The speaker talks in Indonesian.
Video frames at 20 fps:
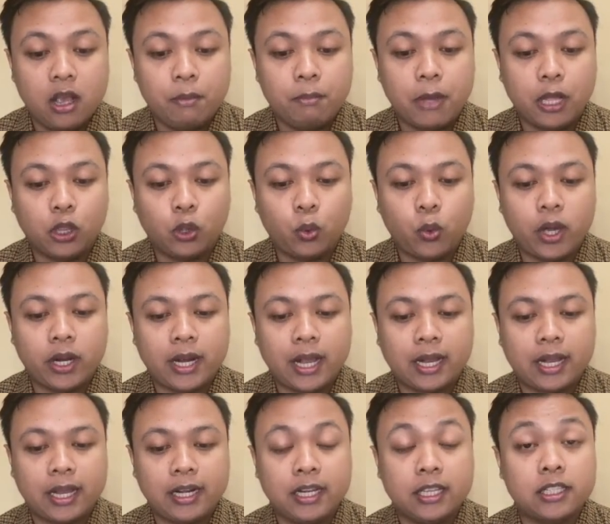Bantuan
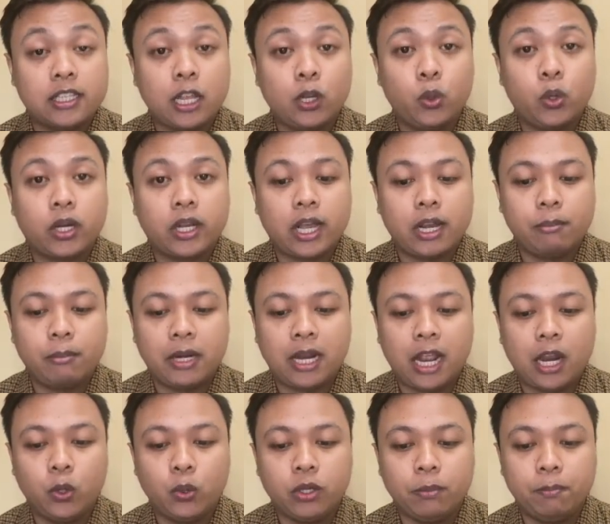akan disalurkan
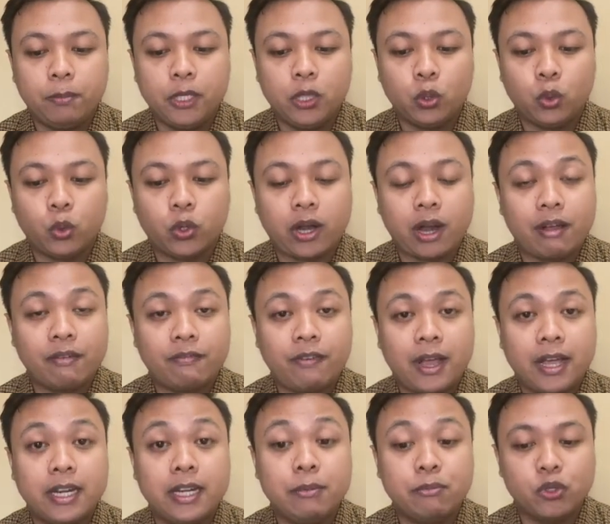melalui pintu
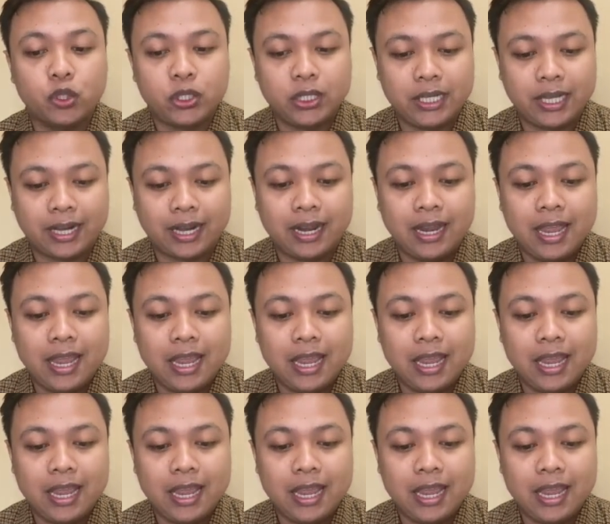Rafah di Mesir